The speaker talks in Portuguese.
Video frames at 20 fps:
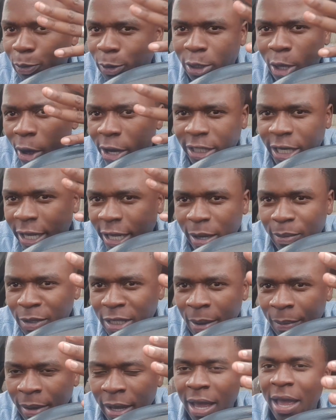pessoas aqui em
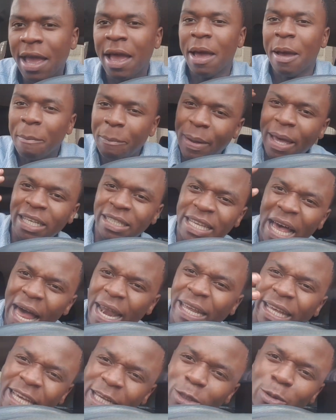Moçambique.
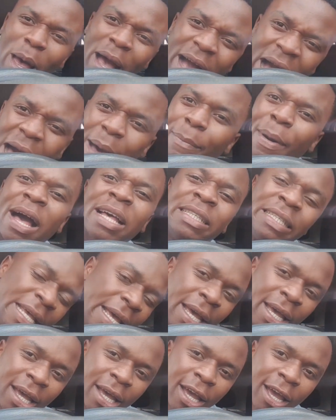pensar que isso acaba
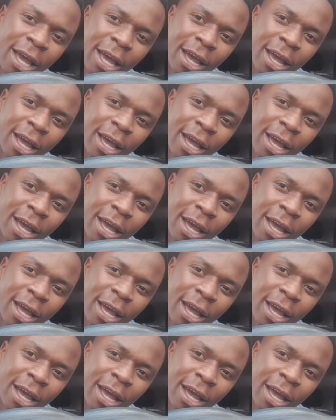assim.